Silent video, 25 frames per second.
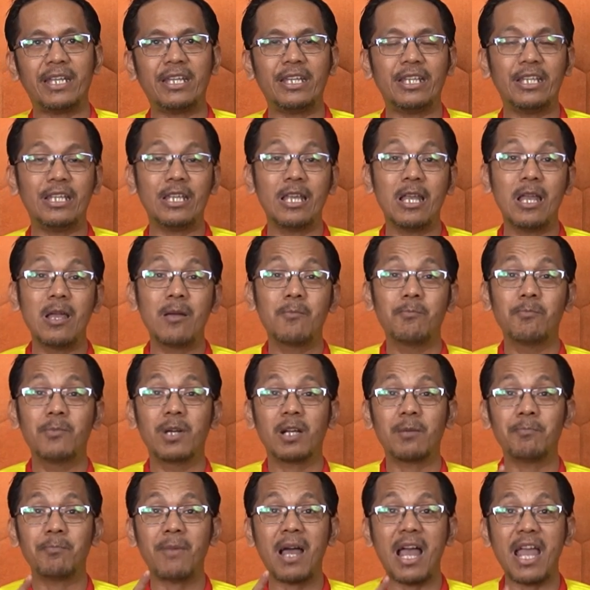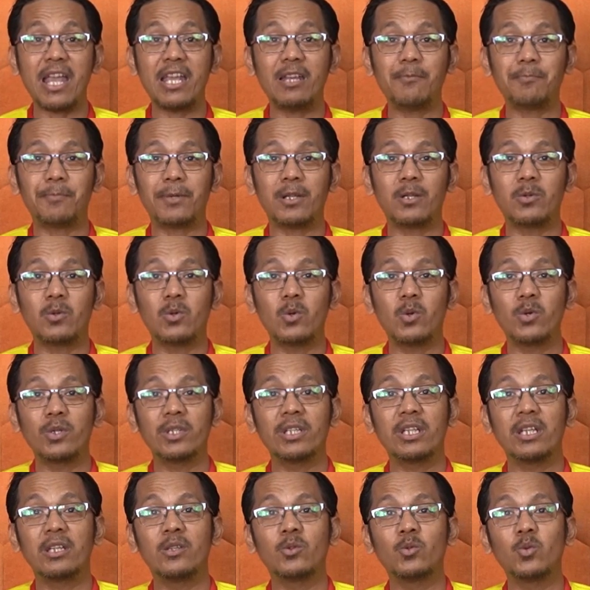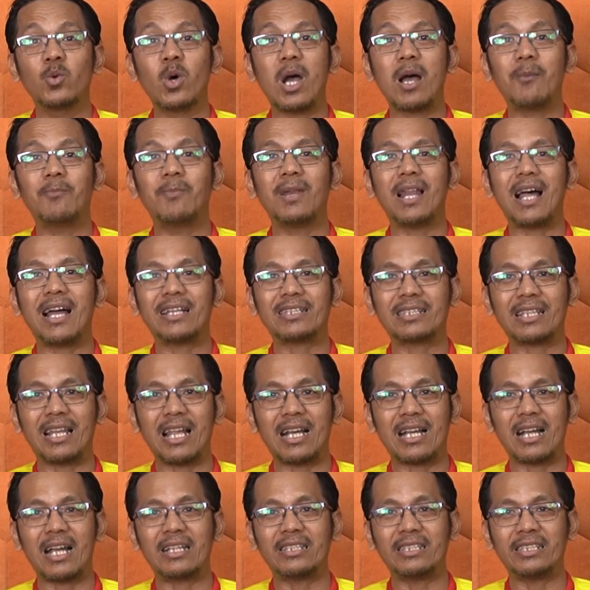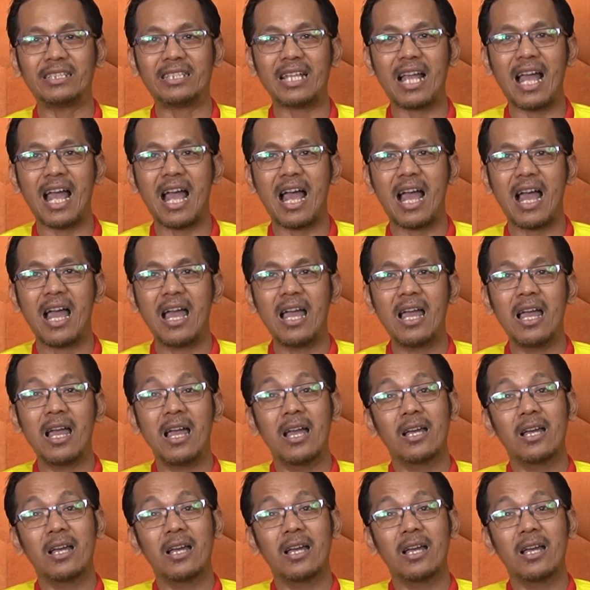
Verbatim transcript: ini bermain penuh di 12 laga sisa.